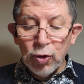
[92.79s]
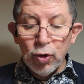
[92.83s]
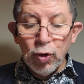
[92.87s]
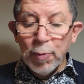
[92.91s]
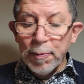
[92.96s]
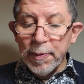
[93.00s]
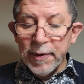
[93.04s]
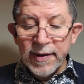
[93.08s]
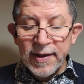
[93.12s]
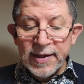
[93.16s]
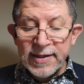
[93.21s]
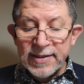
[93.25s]
no
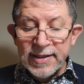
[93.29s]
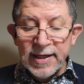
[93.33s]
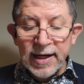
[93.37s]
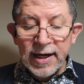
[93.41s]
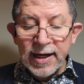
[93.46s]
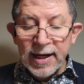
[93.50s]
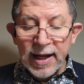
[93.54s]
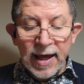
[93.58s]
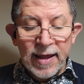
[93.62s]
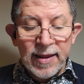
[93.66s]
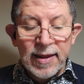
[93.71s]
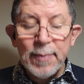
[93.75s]
puede hacer
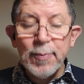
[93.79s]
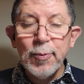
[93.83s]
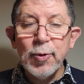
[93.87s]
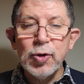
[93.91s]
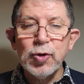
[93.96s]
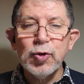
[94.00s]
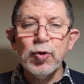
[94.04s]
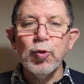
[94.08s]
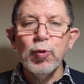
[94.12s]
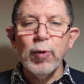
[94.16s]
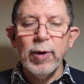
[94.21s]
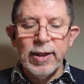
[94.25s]
nada por
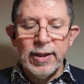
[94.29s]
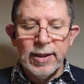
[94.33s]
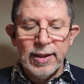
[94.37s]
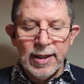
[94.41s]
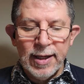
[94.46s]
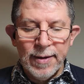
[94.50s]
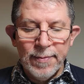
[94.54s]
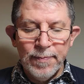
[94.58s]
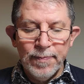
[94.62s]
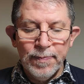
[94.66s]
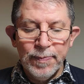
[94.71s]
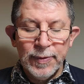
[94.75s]
su
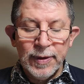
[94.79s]
cuenta,